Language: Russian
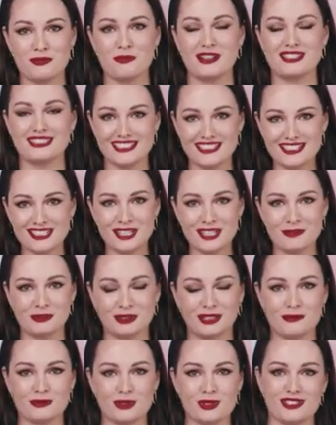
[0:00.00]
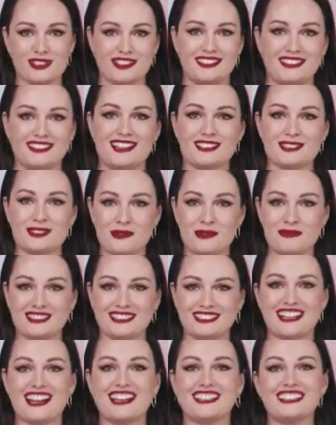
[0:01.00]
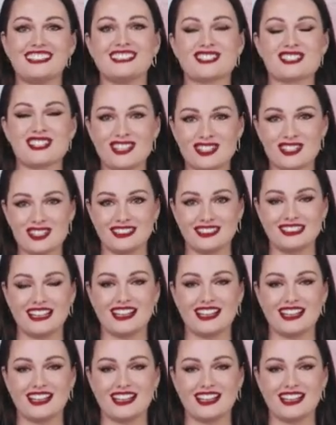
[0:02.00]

и поддержки, потому что особенно дорогие женщины,